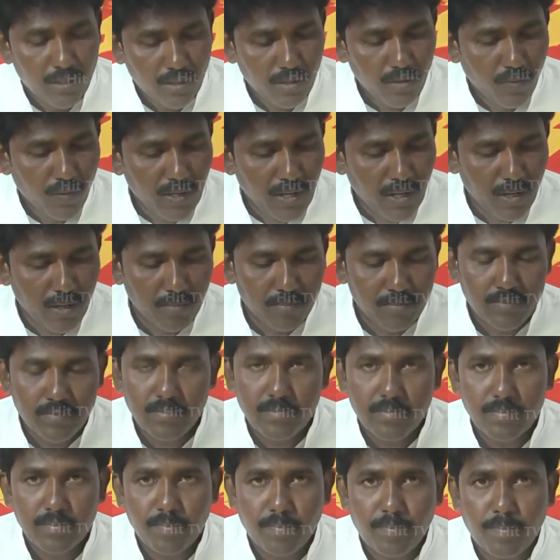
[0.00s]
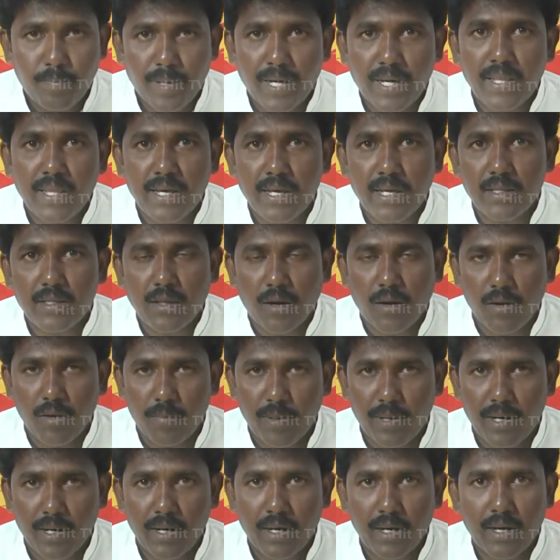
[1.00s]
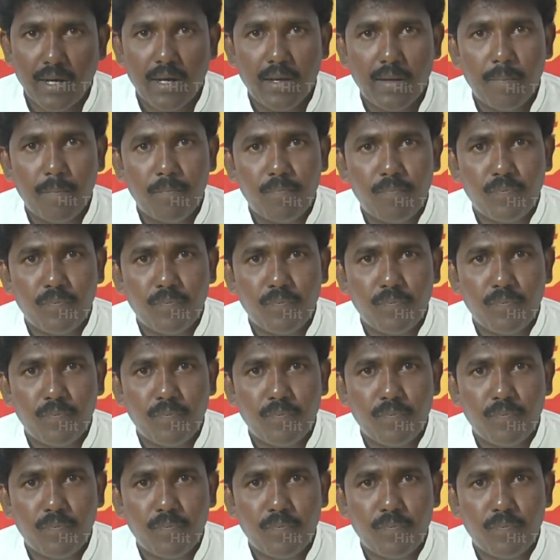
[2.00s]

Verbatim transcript: యువగలం పాదయాత్రలో భాగంగా